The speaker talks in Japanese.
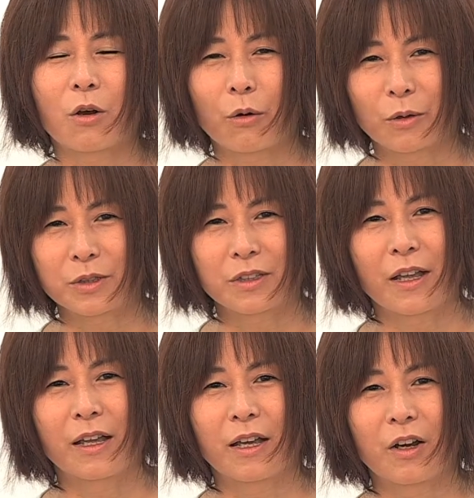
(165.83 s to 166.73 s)
心し
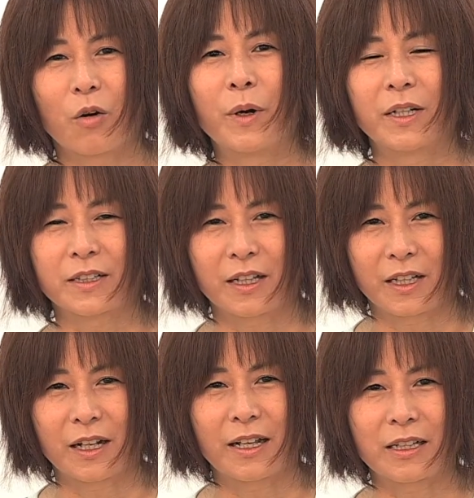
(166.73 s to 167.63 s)
て思わなきゃい
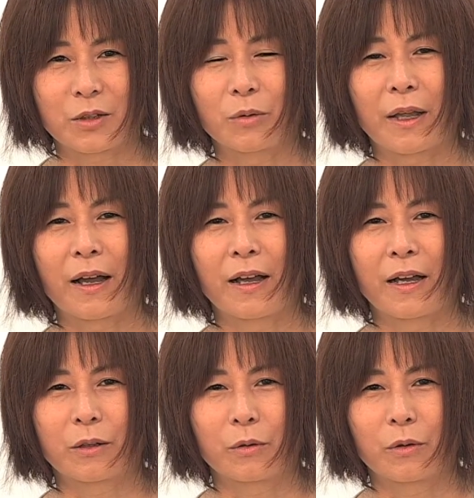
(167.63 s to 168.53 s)
けないそんな
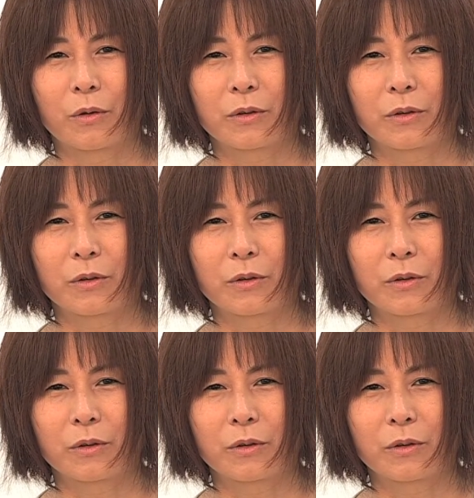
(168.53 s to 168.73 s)
こ